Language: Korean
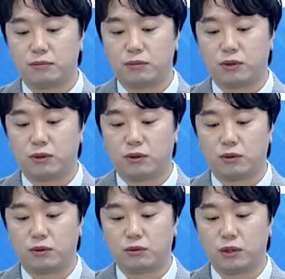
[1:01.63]

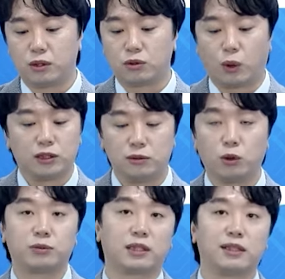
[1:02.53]
모르죠. 네, 그
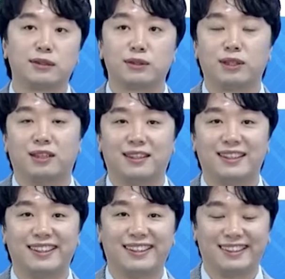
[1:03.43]
관심도 없잖아요. 그죠?
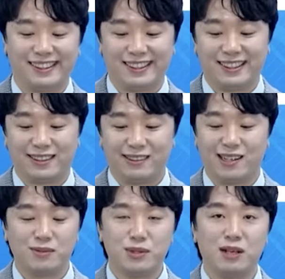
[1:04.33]
네, 네, 네,
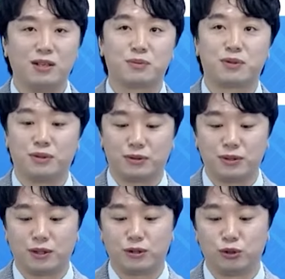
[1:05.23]
아, 아무 상관없어요.
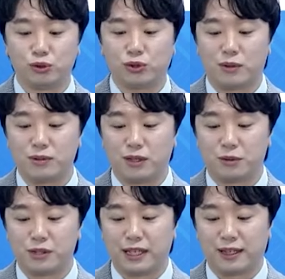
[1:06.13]
그러니까 그 뉴스 아무
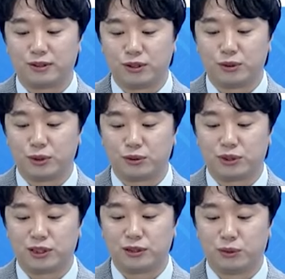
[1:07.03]
상관없어요. 내가 들고 있고
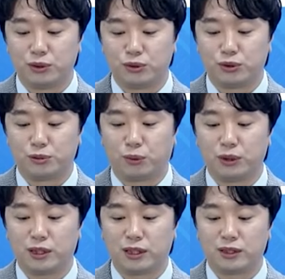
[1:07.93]
지금 오늘 뉴스를
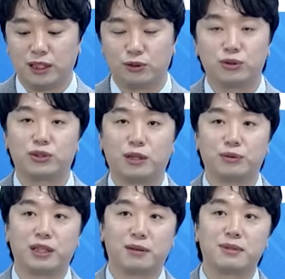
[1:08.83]
보니까는 이 뉴스
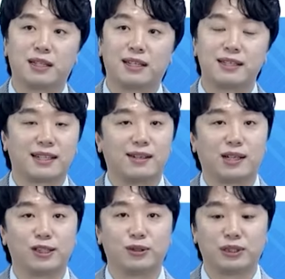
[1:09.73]
때문인갑다
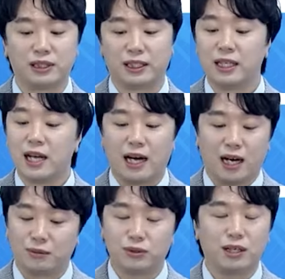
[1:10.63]
생각을 하는 거지
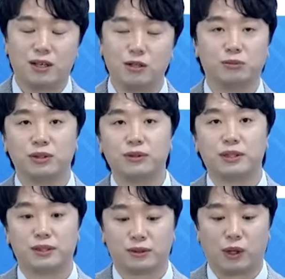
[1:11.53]
아무 상관없는 네.
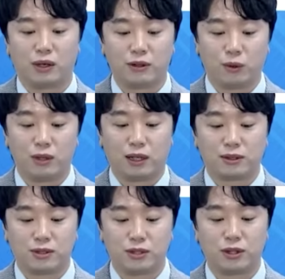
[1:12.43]
거예요. 과거에
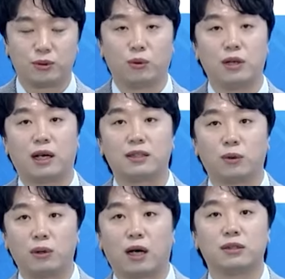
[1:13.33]
올라갔을 아, 때도 올라갈
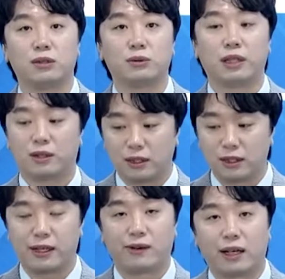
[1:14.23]
때 올라가는 거고 내려갈
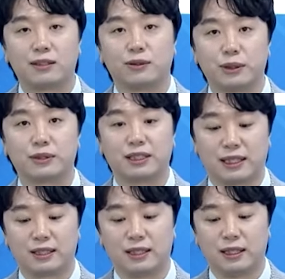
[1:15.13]
때 내려가는 거예요,
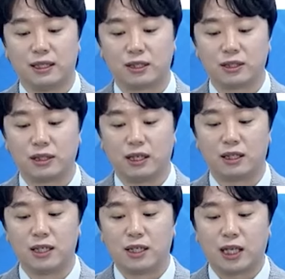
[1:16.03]
그냥.
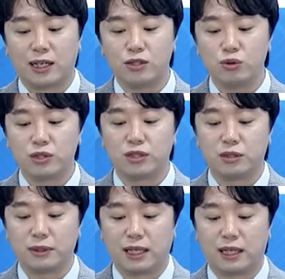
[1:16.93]
그러니까 네, 단순
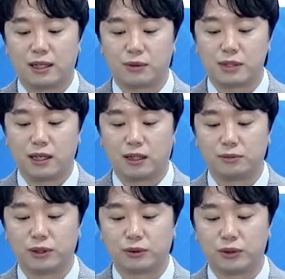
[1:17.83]
흐름이다라고
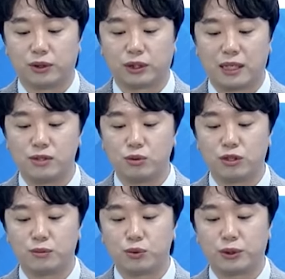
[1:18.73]
생각하시면 되고요. 단순
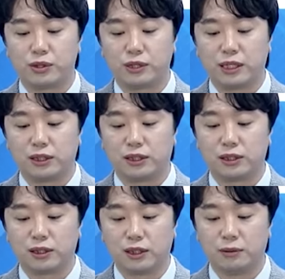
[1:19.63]
흐름 속에서 얘는
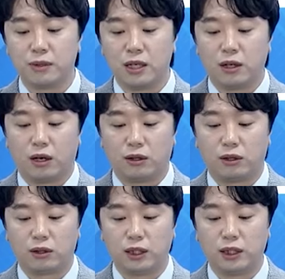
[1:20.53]
지금
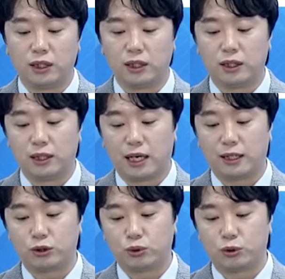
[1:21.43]
어, 이
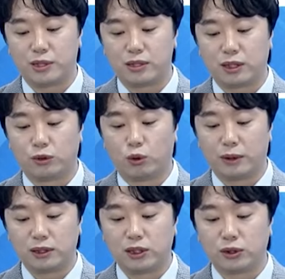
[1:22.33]
아래쪽으로 봤을 때는
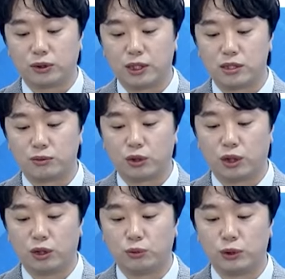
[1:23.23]
5만 7천
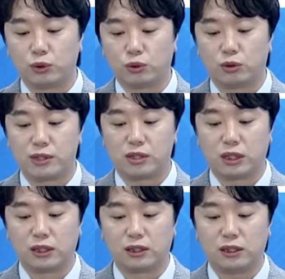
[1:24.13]
원에서부터 위쪽으로 봤을
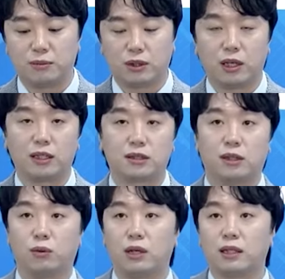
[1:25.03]
때는 7만
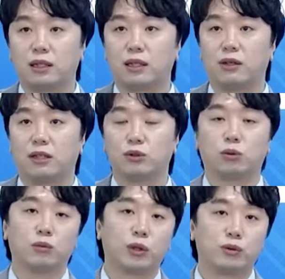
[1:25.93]
원까지가 올라갔다 내려가는
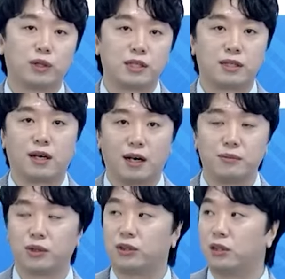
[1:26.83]
종목이구나
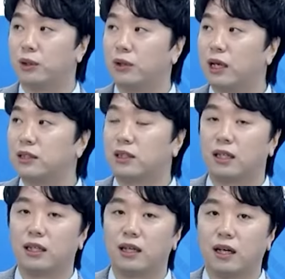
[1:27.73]
생각하면 돼요. 7만 원까지
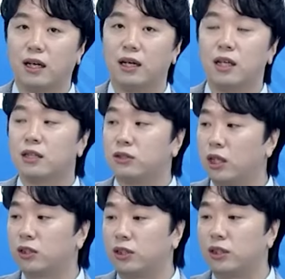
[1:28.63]
가니까 아...
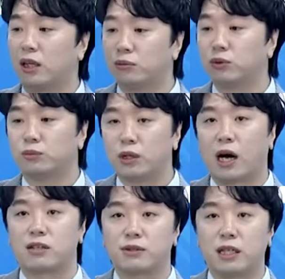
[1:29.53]
그냥 지가 뭐뭐 뭐
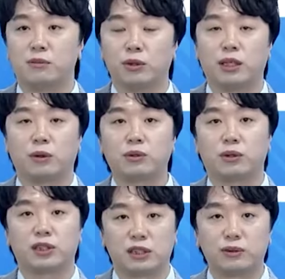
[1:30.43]
가습기니 뭐니 하고
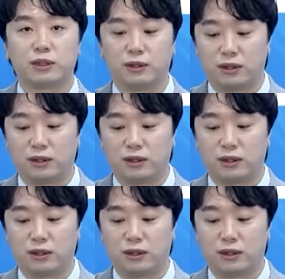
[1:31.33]
떨어지는 거예요.